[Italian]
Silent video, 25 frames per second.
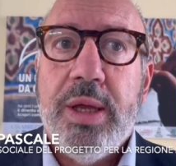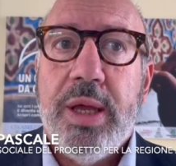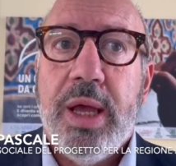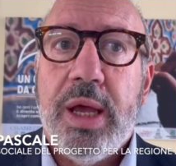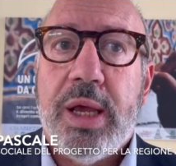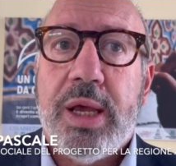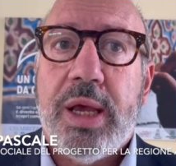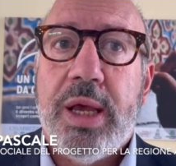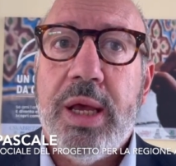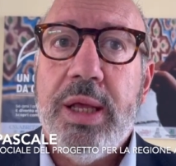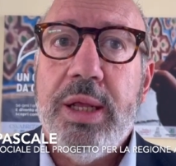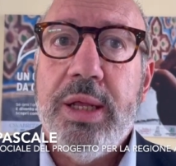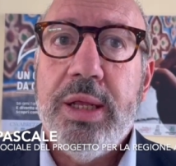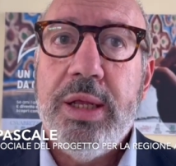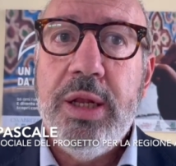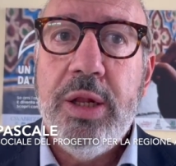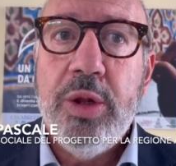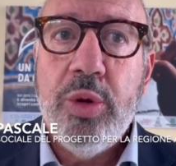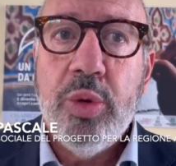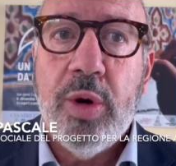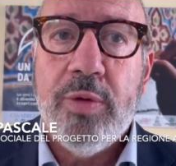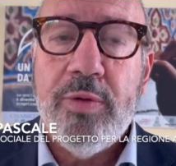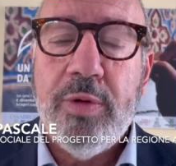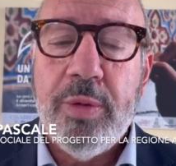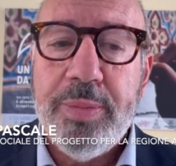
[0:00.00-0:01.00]
e che il
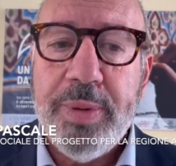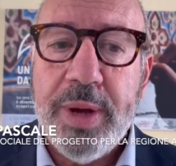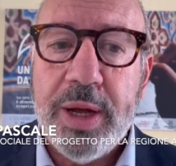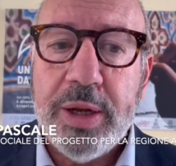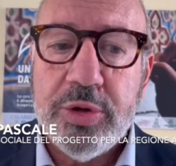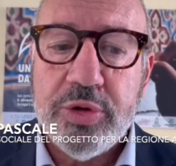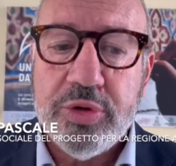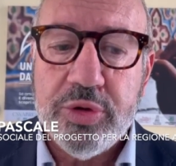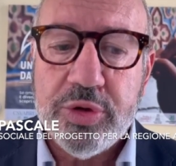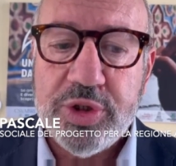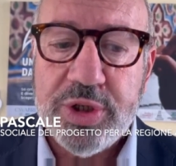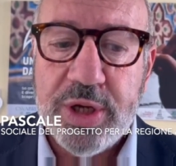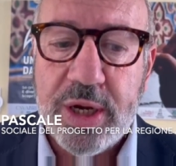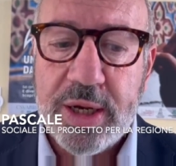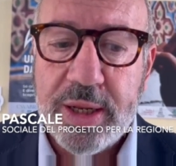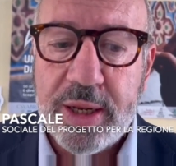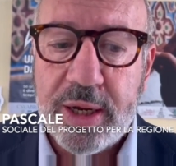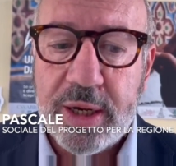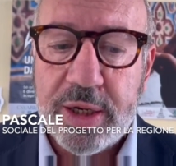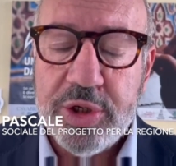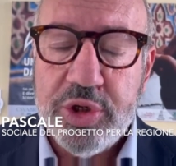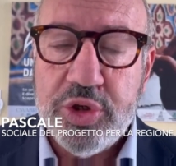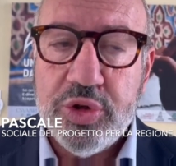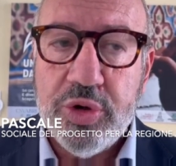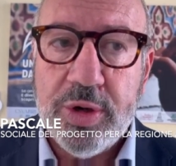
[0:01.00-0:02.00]
nuovo piano sociale
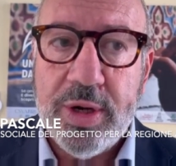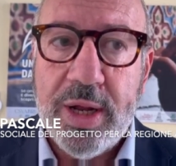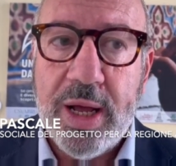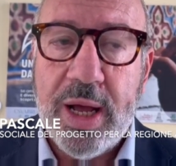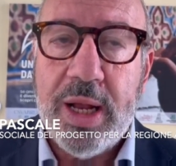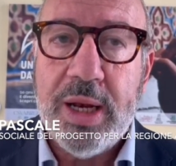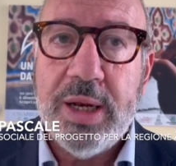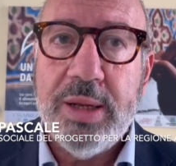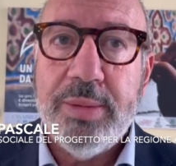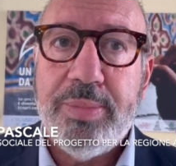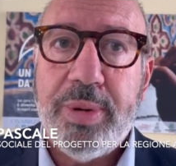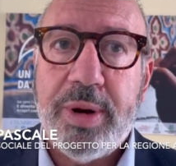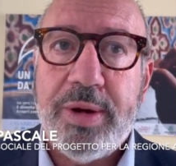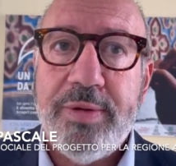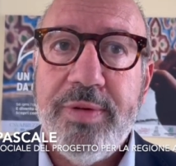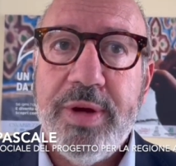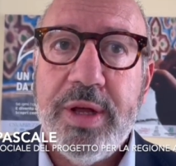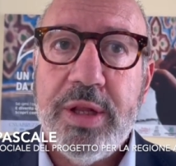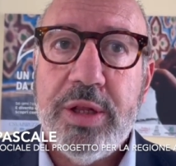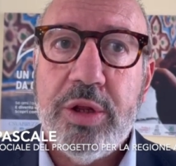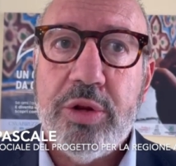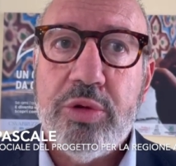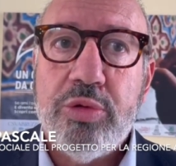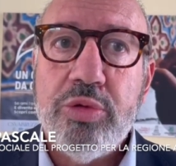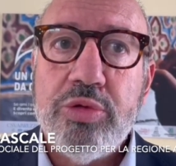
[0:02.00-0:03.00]
regionale
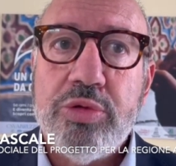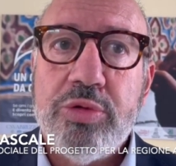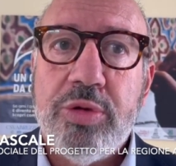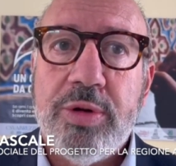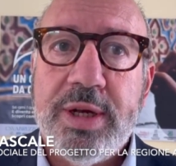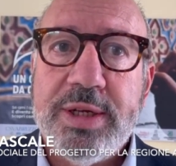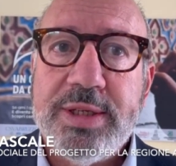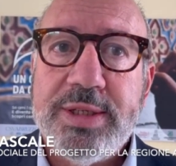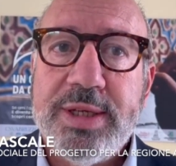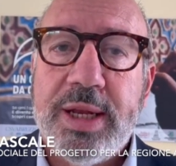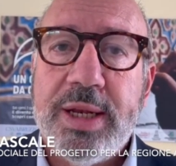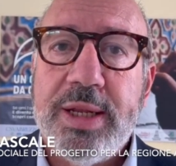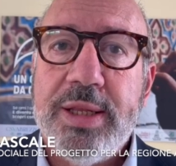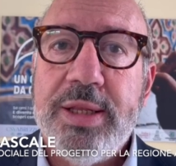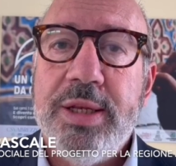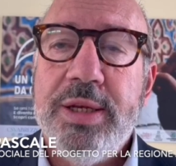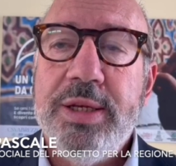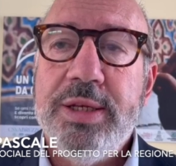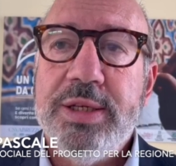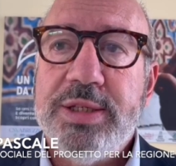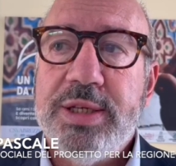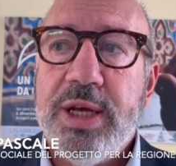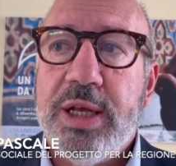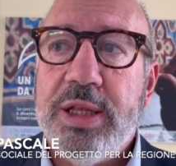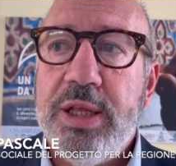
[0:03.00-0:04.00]
prevede tutta una serie di
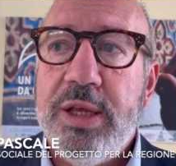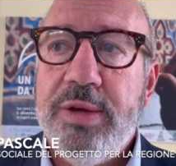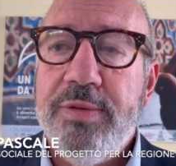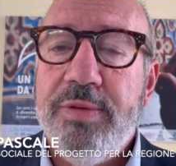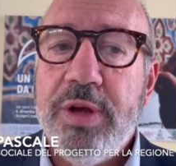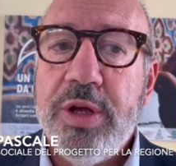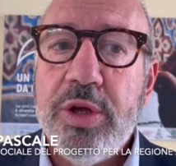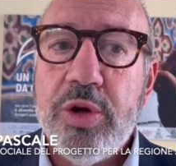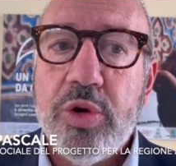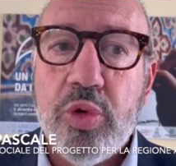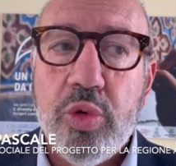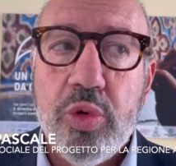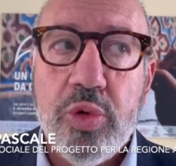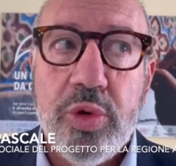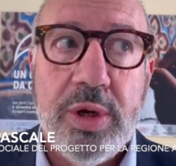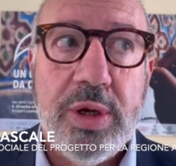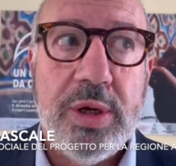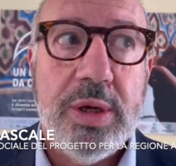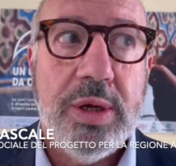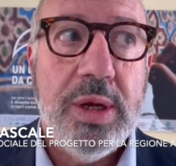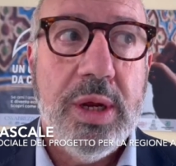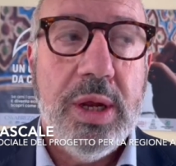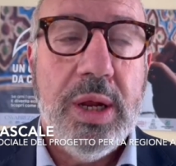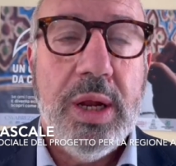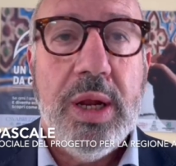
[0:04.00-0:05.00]
iniziative in cui
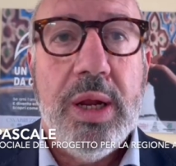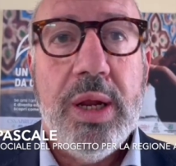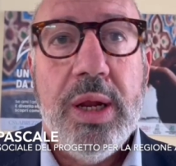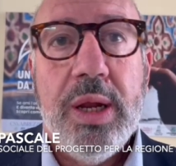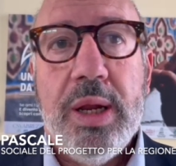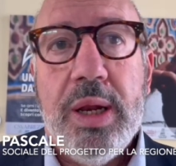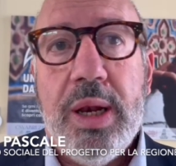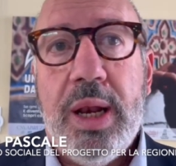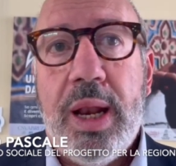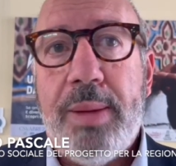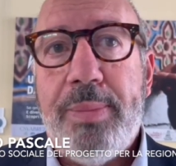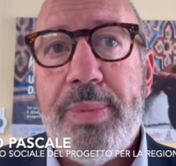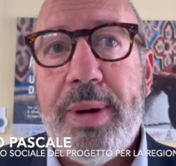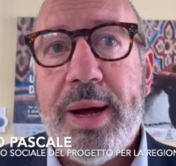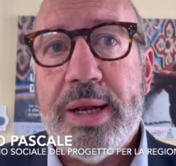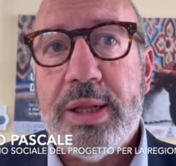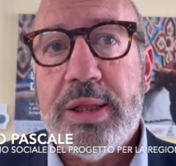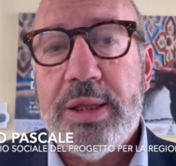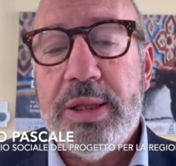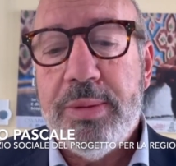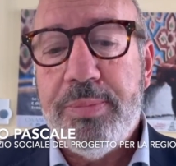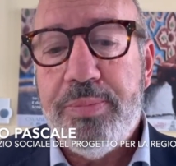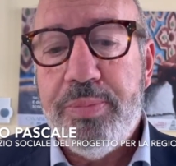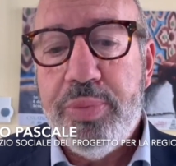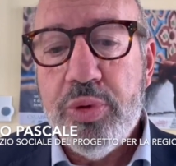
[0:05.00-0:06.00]
la
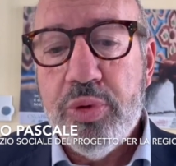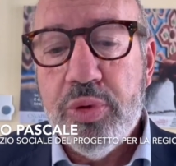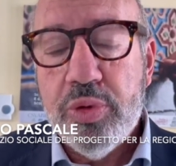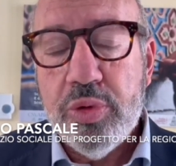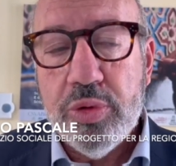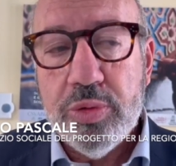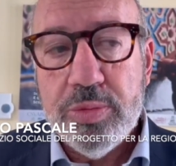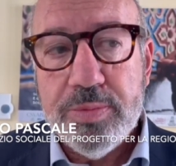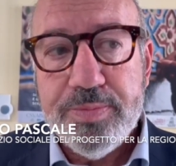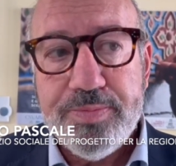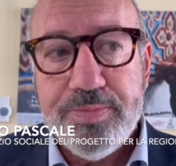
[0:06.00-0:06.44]
parte più